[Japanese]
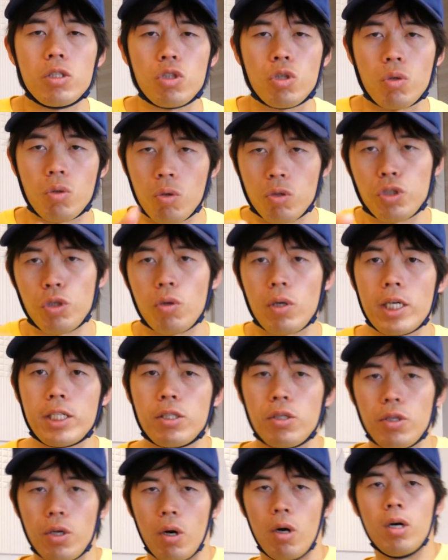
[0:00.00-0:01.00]
ちょっとご紹
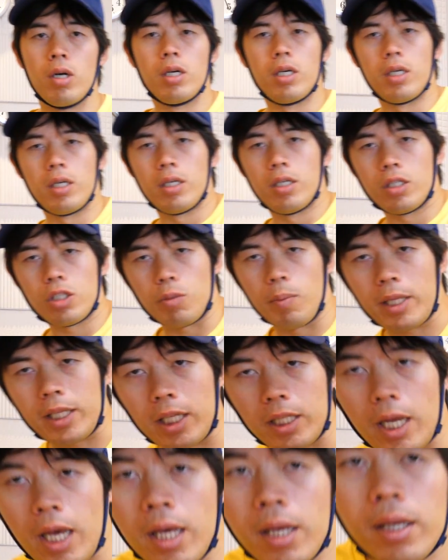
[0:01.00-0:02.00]
介するよ。ちょっと
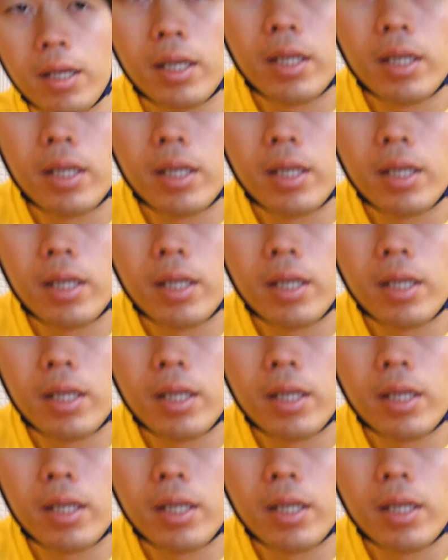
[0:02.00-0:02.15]
待ってて。